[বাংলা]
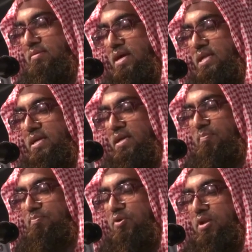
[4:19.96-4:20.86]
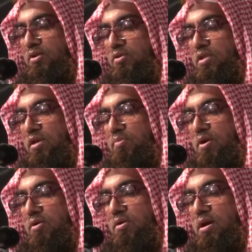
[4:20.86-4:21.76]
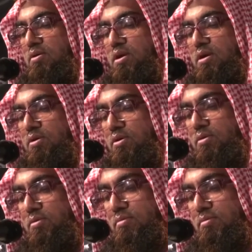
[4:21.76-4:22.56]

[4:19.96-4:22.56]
তাদের পরিণতি বর্ণনা করা হলো